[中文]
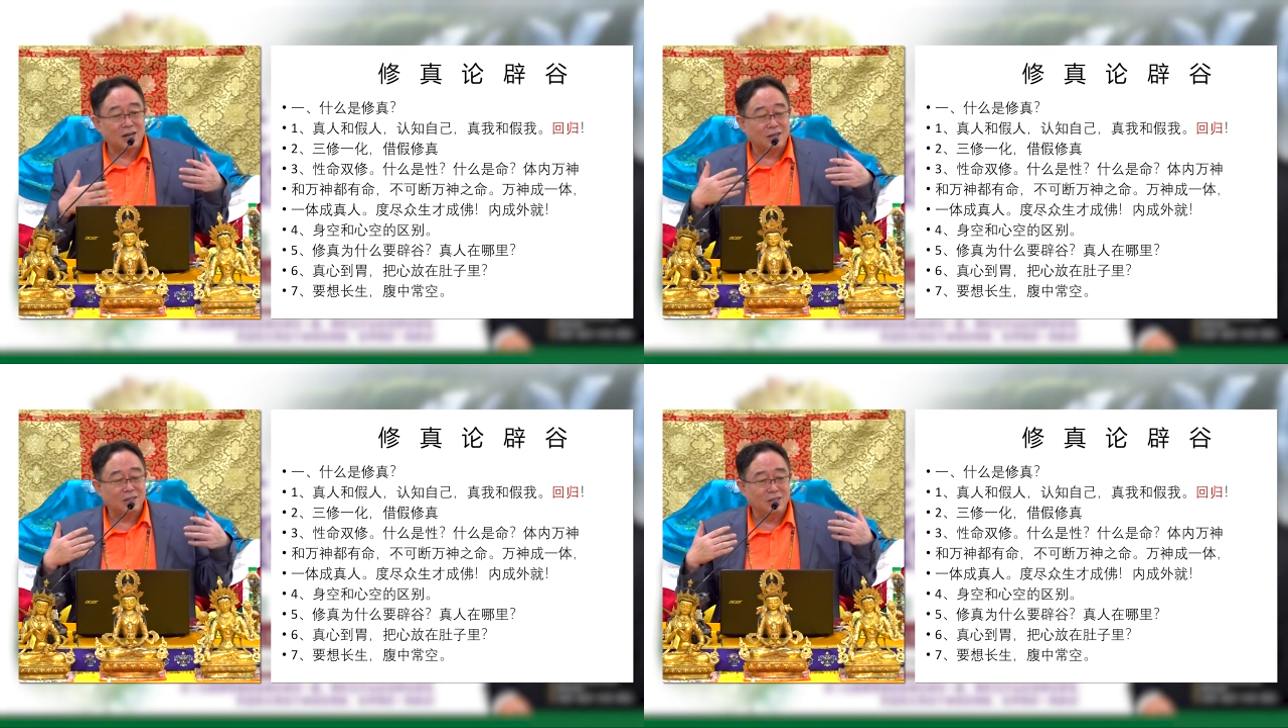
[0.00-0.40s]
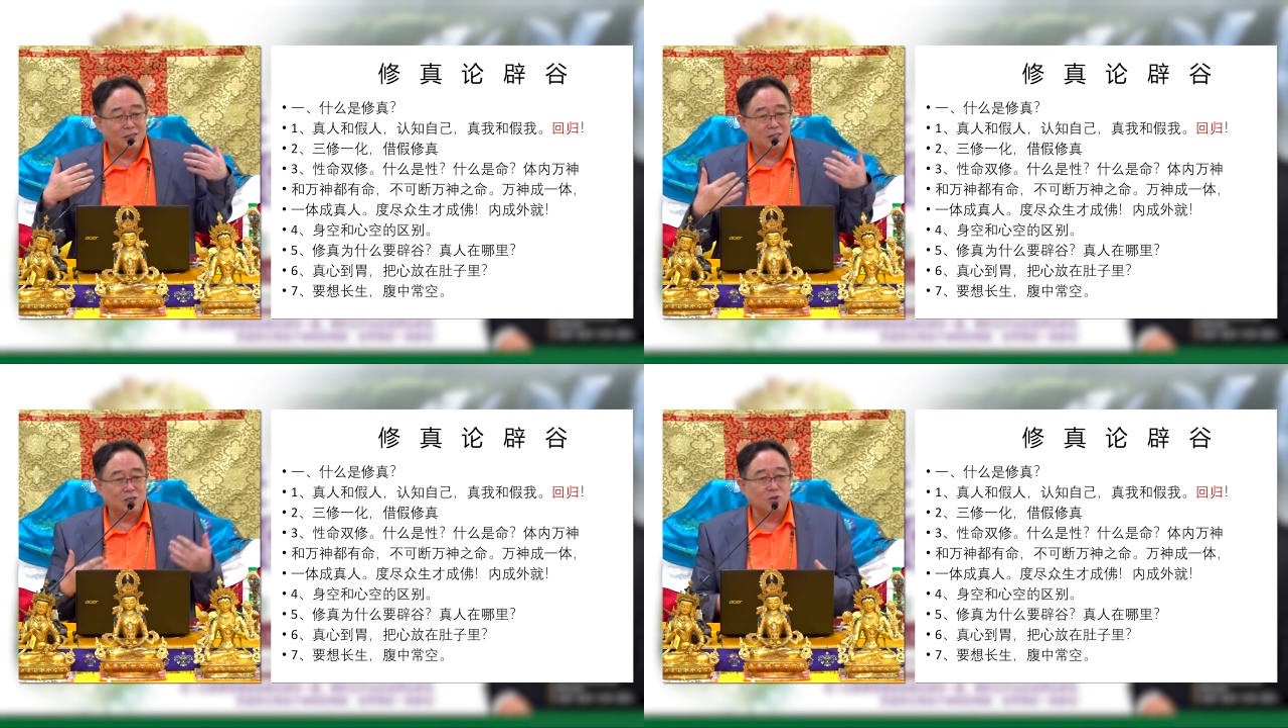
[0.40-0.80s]
了，
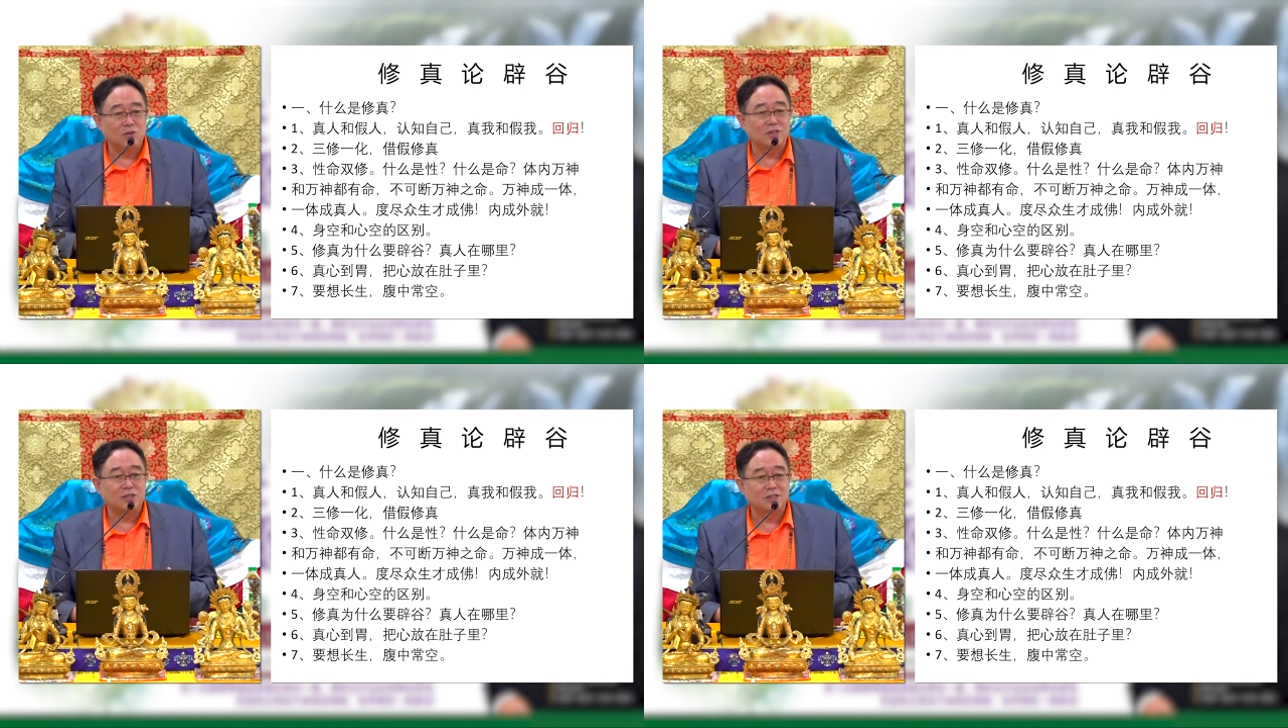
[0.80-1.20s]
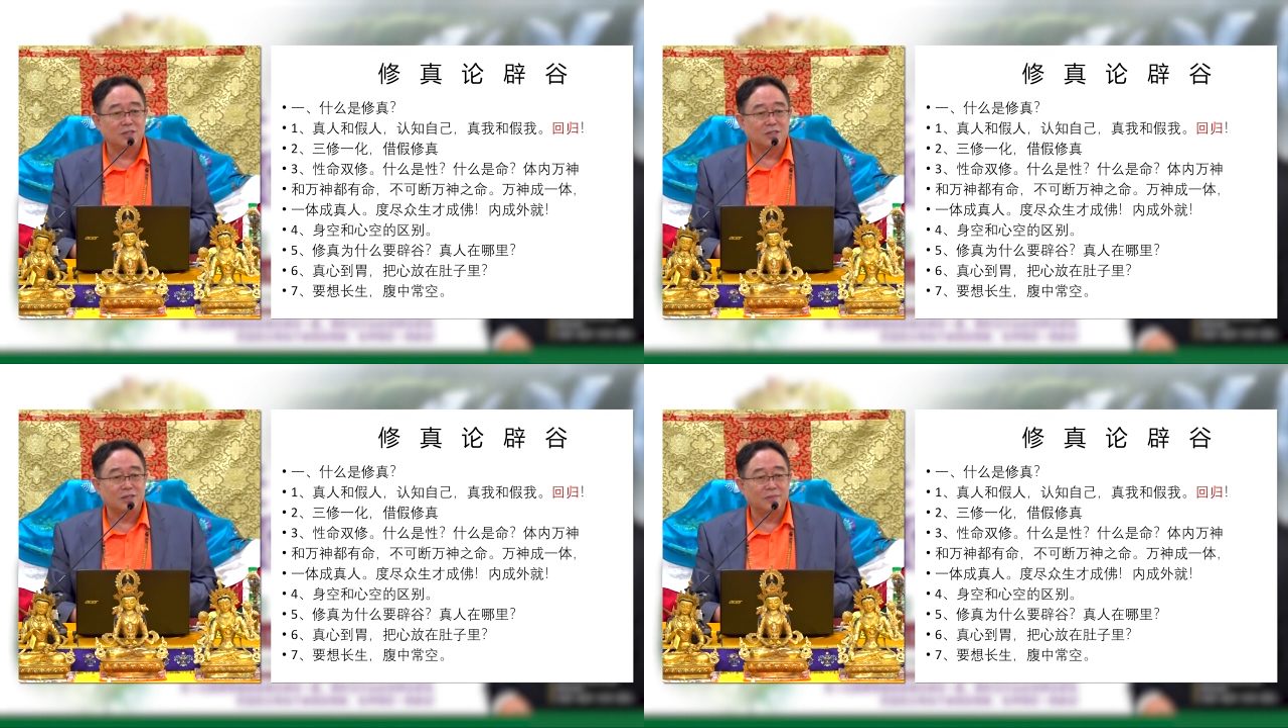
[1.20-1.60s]
你结束了自己
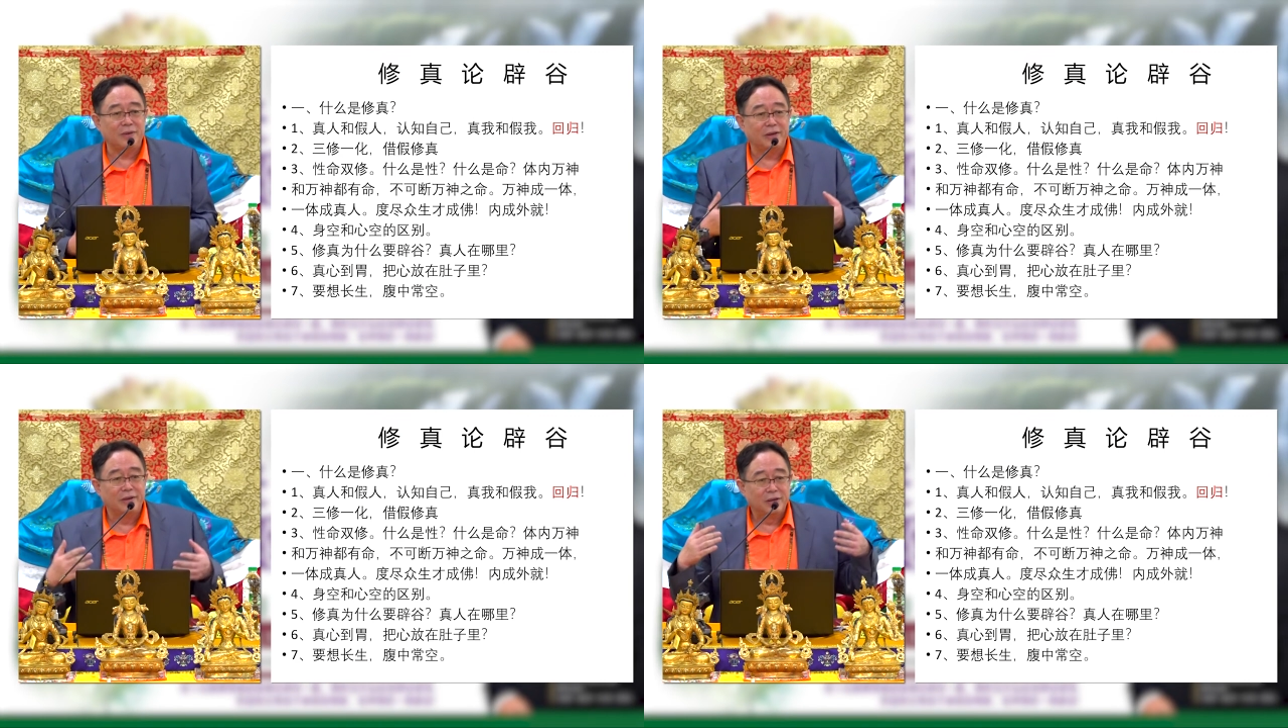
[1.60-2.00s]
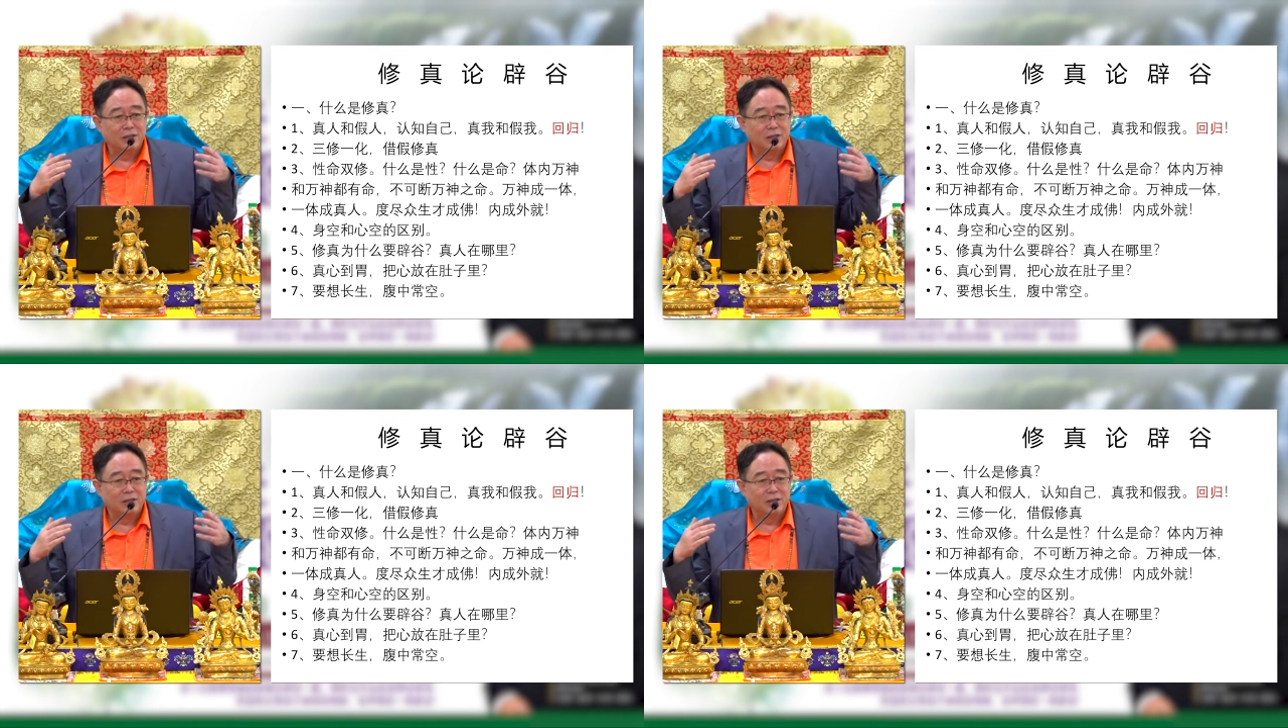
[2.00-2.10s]
的生命，